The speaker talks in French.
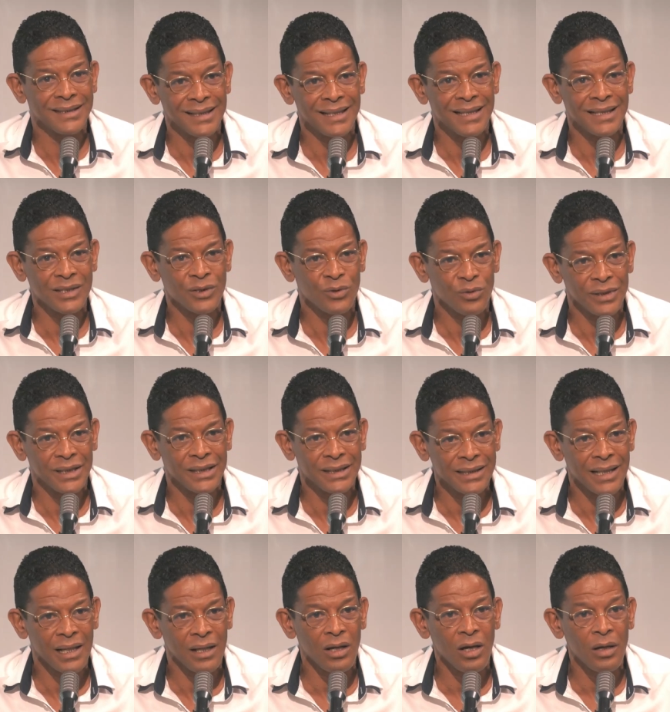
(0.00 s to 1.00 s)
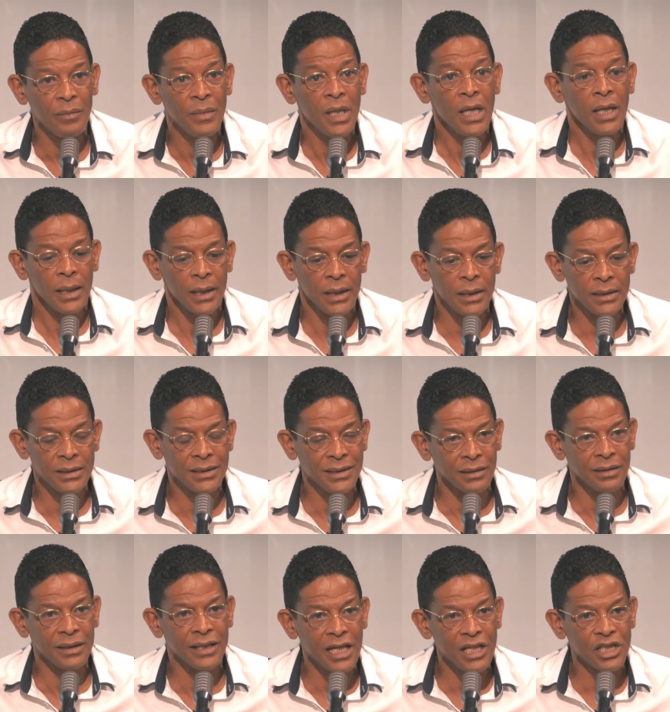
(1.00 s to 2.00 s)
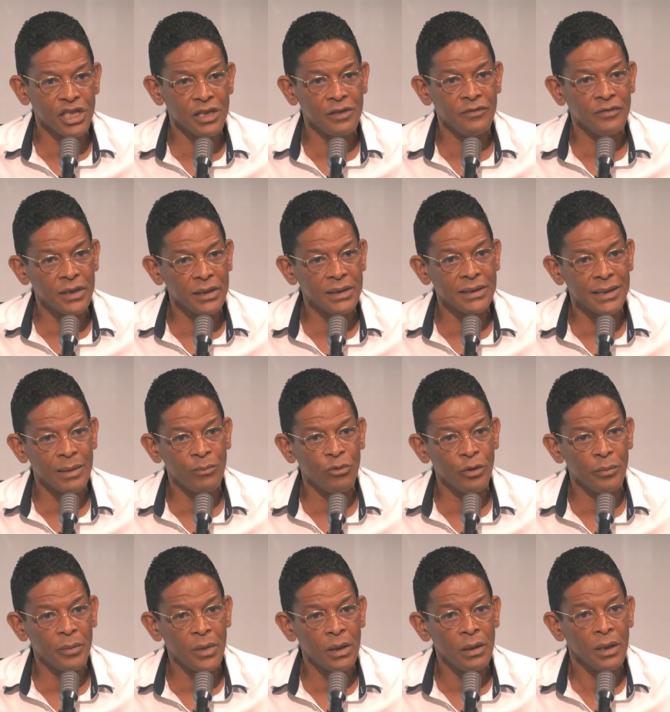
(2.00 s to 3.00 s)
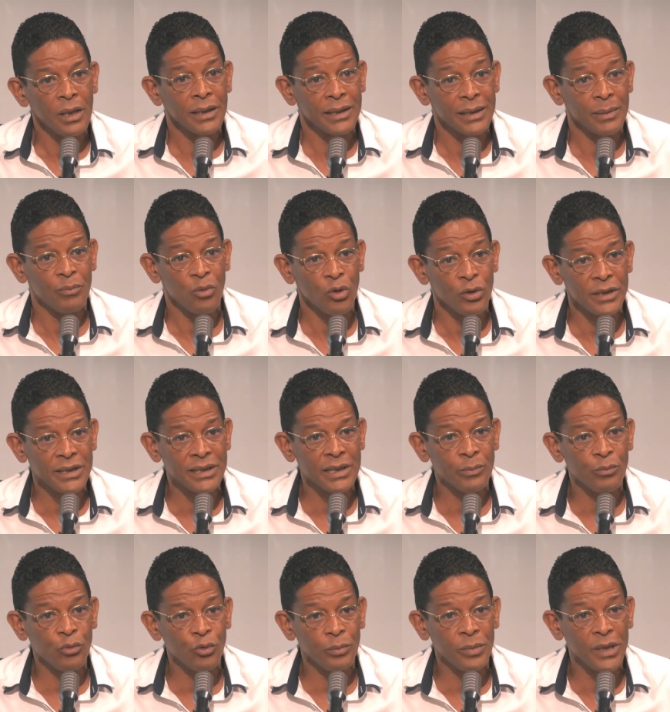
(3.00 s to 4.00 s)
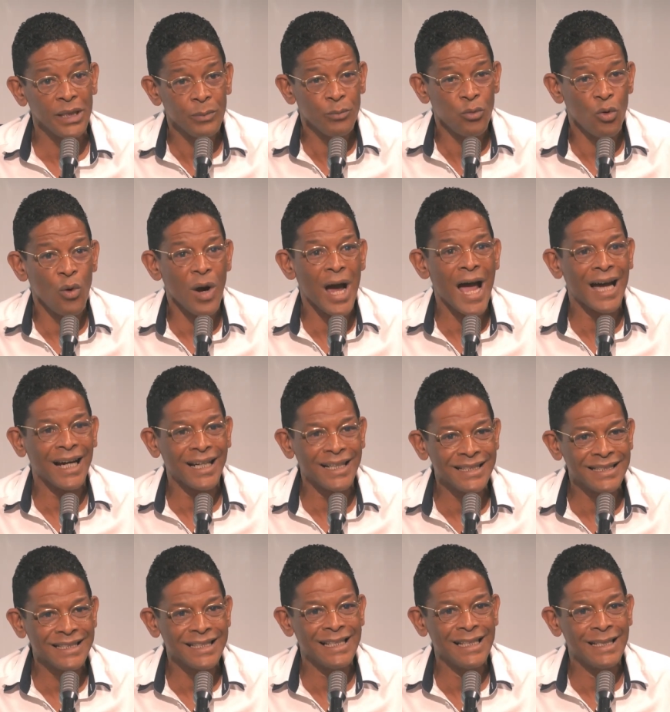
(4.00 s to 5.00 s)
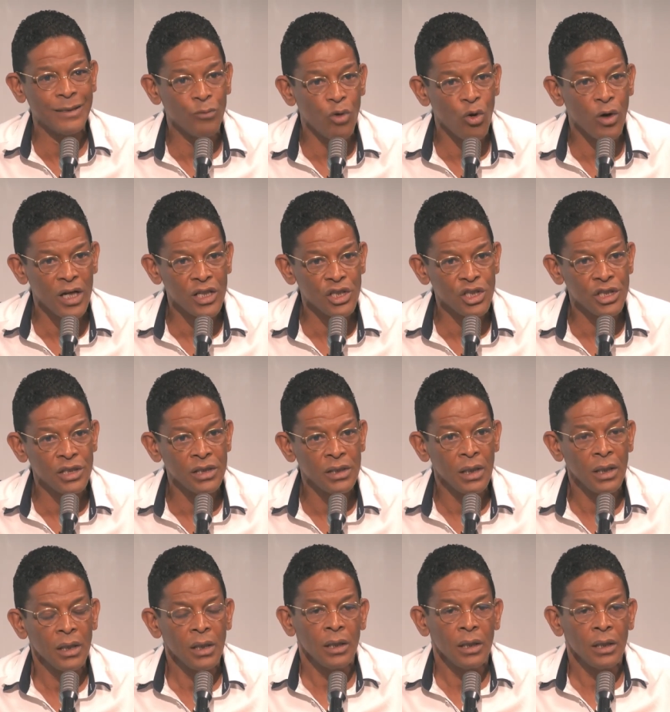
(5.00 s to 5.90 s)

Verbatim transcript: la sonnette d'alarme et d'engager véritablement des politiques publiques pour arrêter l'hémorragie.